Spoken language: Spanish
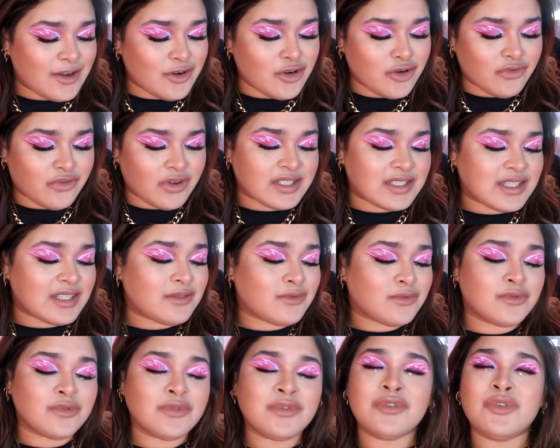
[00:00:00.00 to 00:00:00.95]
Uf,
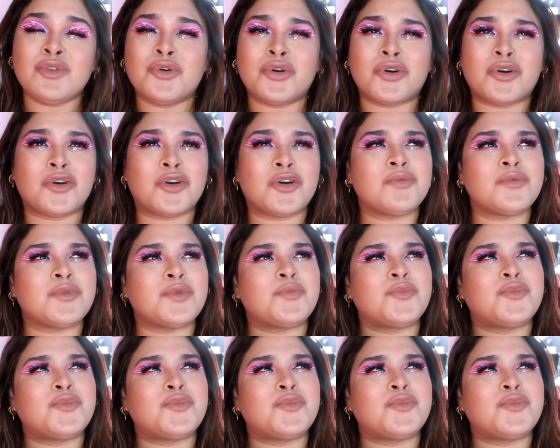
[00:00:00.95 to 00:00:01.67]
hacen un look como